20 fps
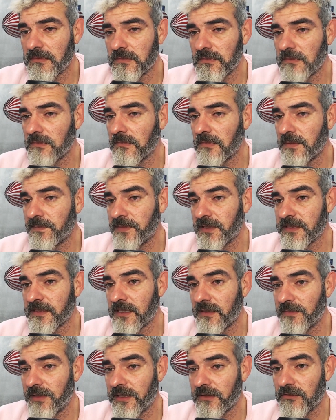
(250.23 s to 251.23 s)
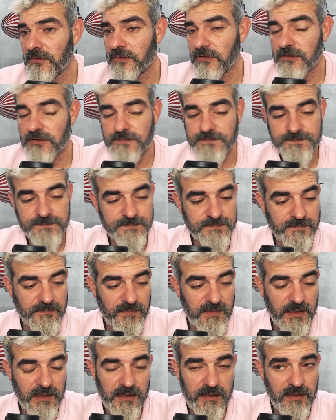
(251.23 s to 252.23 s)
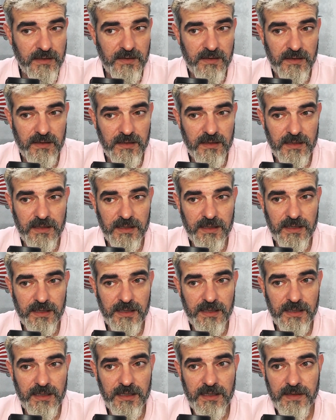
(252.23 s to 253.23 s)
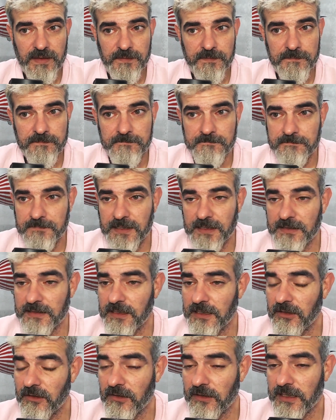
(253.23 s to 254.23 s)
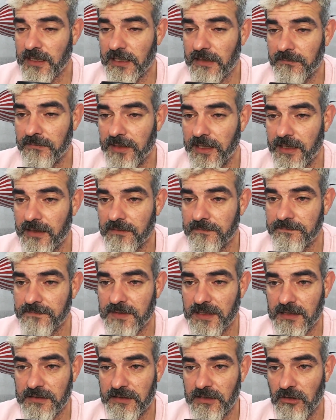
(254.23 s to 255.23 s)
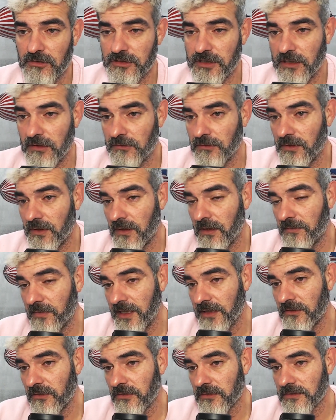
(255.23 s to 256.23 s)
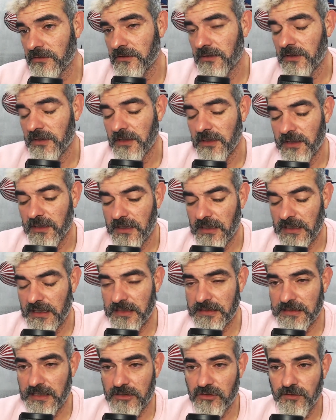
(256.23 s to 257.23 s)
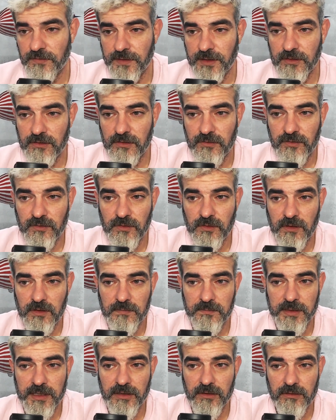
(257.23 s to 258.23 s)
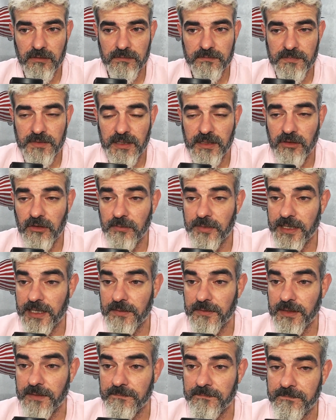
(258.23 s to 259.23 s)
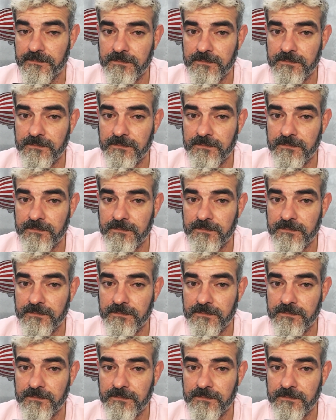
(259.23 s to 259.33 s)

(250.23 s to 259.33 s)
mis pensamientos eh, han tenido que cambiar ante los acontecimientos que está sufriendo el fútbol español y no para bien.